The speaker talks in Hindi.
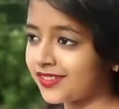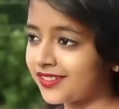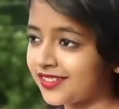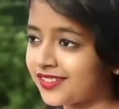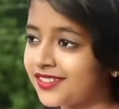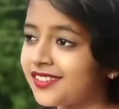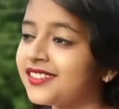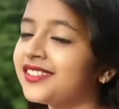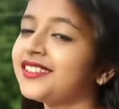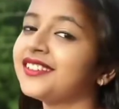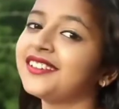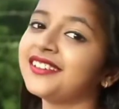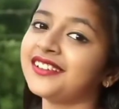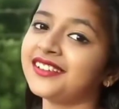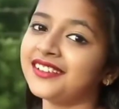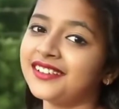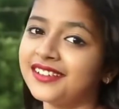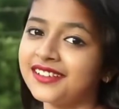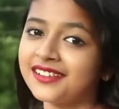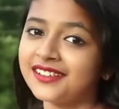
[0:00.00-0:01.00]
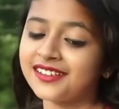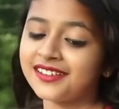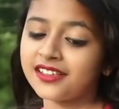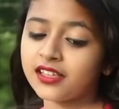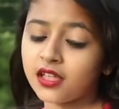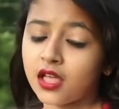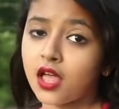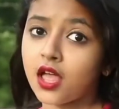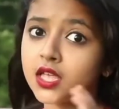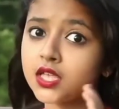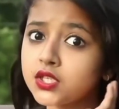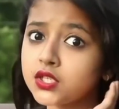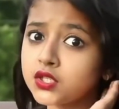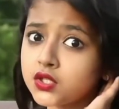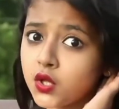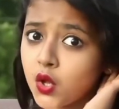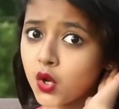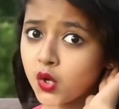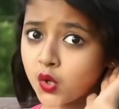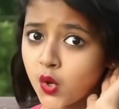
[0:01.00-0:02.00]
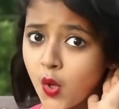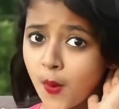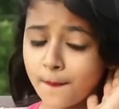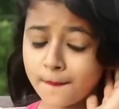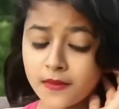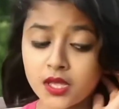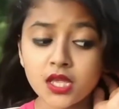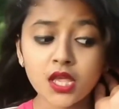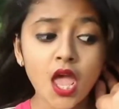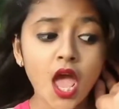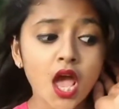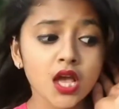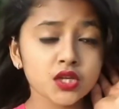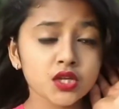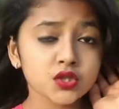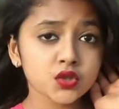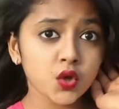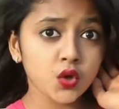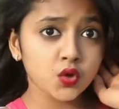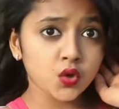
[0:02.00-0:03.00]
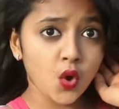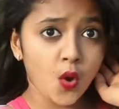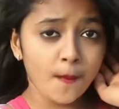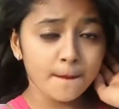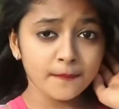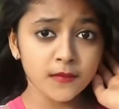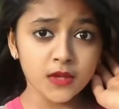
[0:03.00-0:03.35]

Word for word: शिंदे पर घर पर इसे प्यार से राशि राशि करके